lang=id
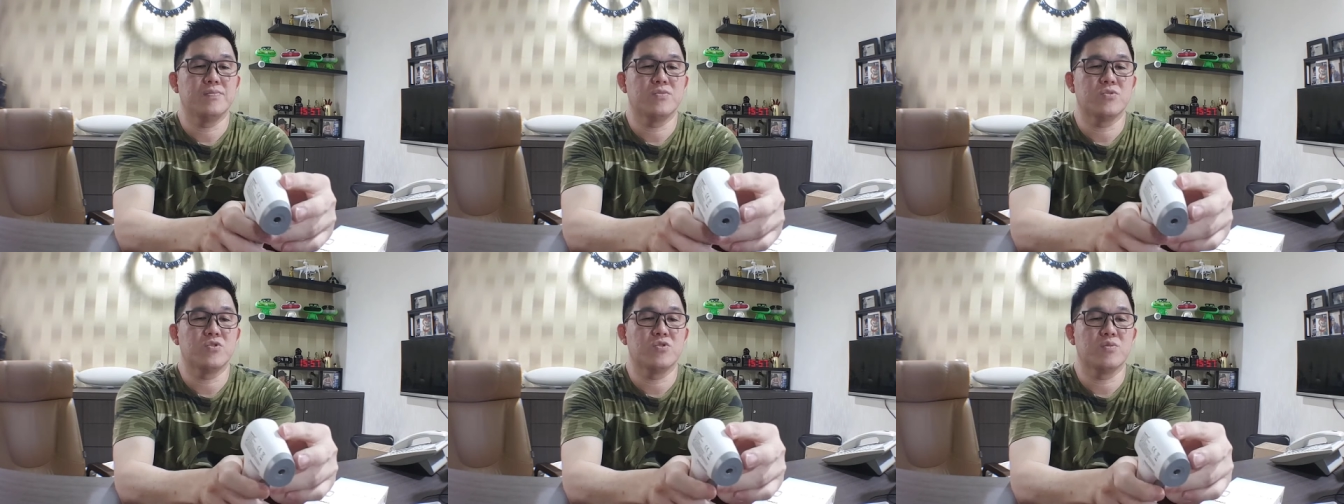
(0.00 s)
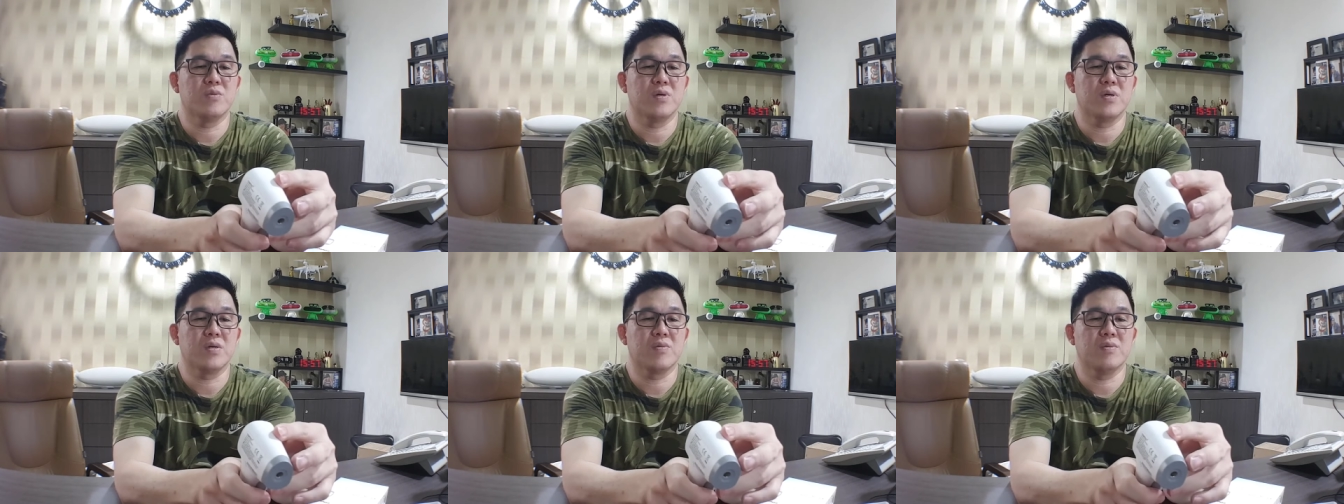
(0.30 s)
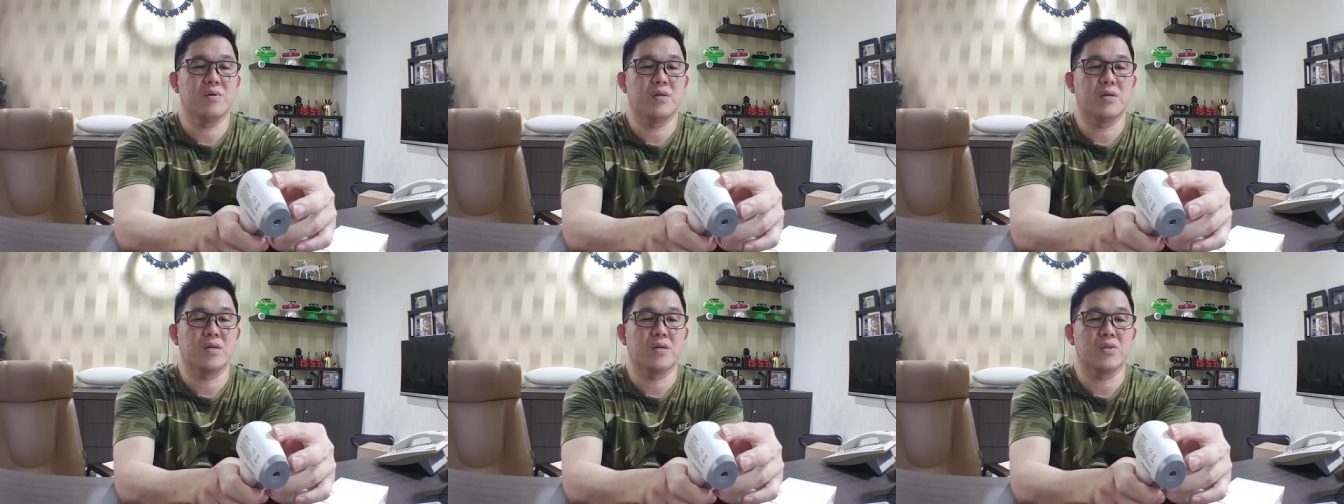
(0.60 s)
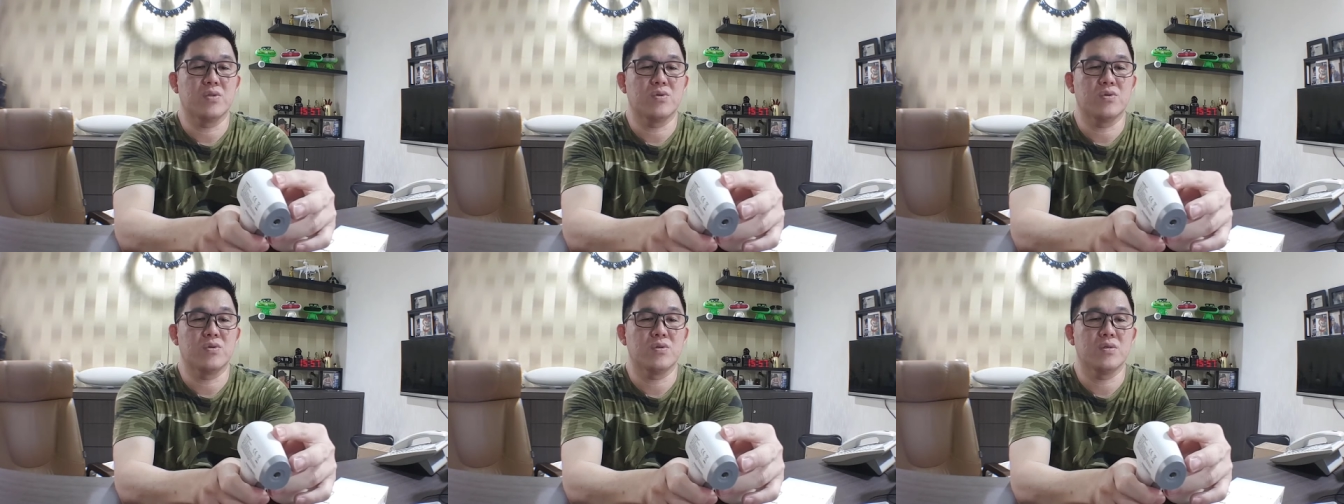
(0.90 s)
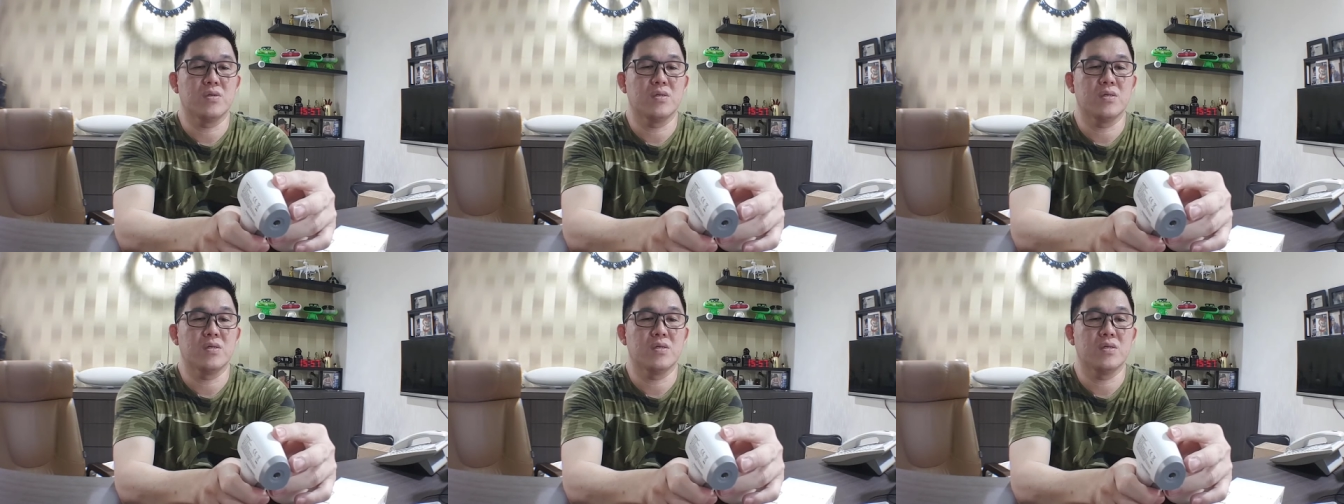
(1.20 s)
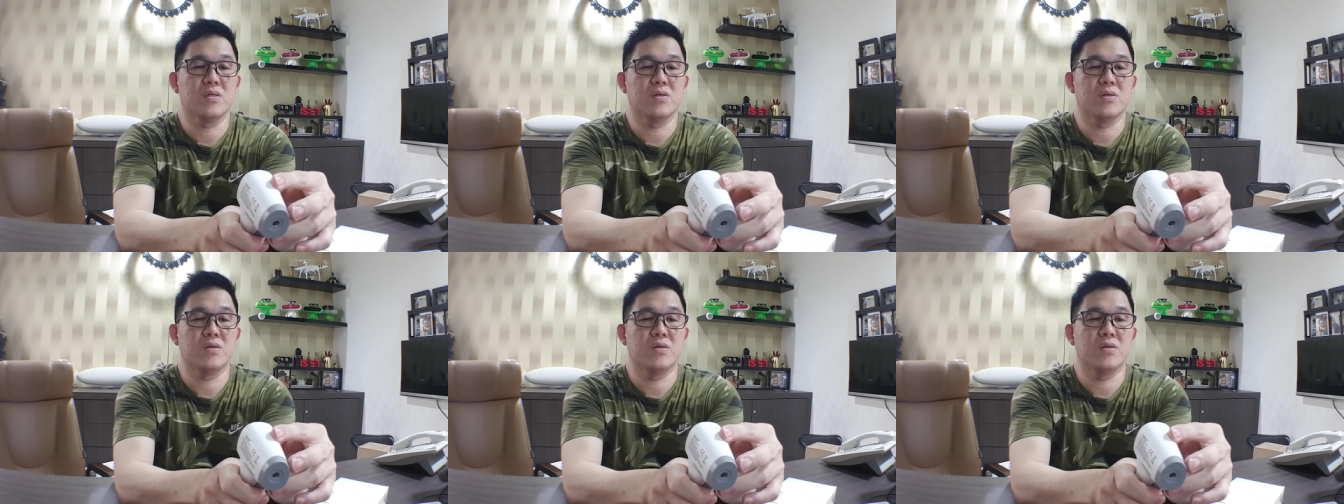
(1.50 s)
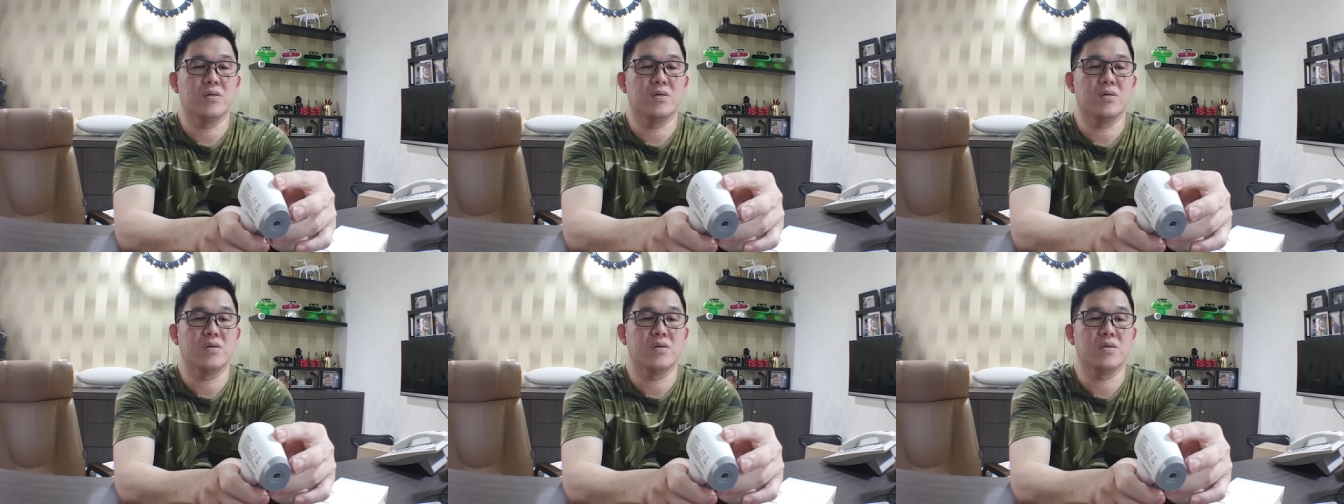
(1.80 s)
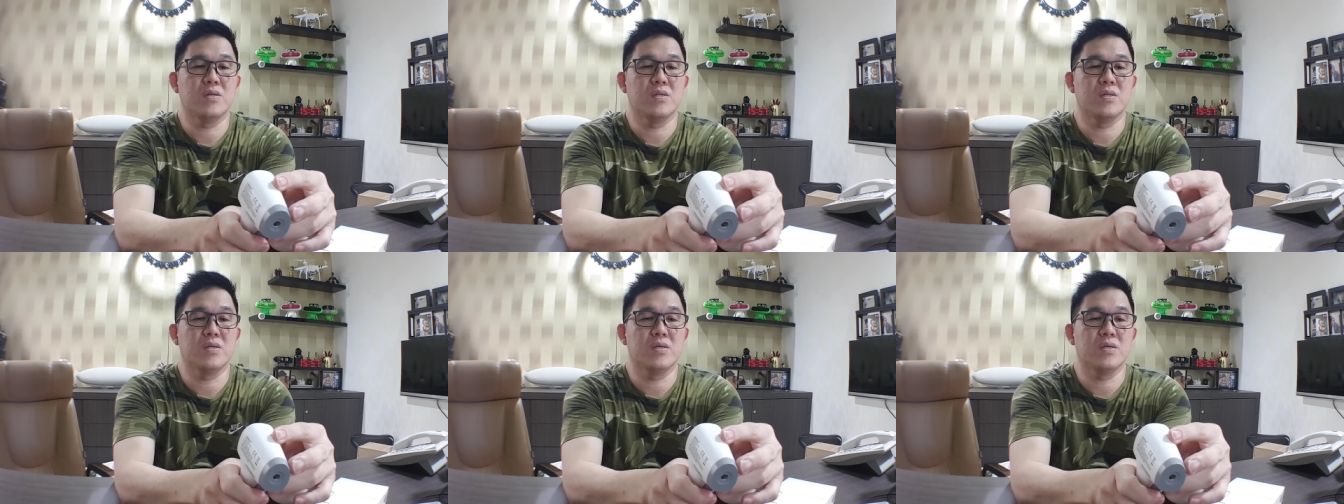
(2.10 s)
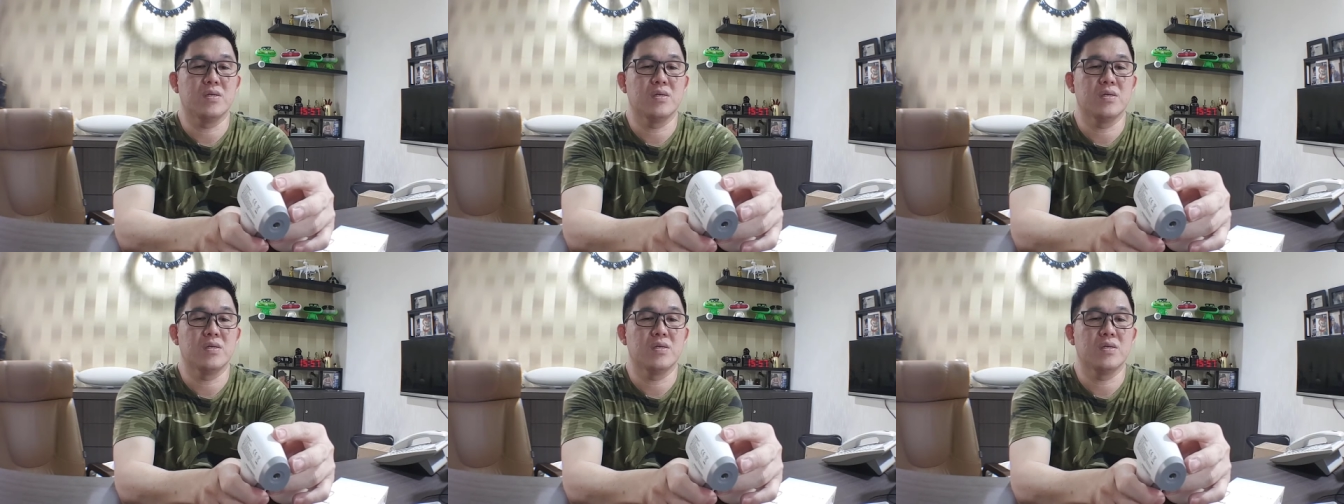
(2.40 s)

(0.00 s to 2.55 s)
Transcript: cuma gimana nih? Ya? oh ini